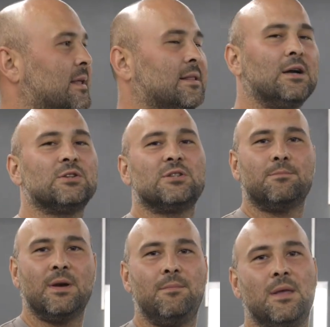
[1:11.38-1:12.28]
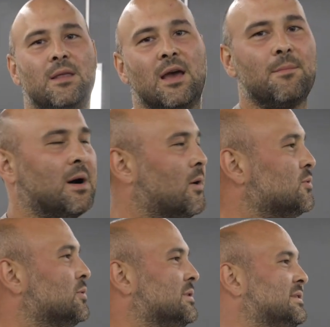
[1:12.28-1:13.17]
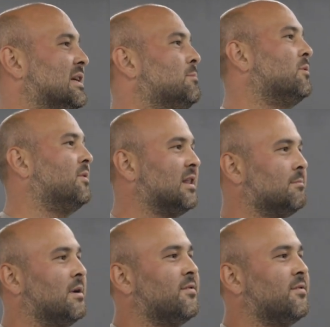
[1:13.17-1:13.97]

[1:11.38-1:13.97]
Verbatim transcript: И также мы меняем аудиосистему в этом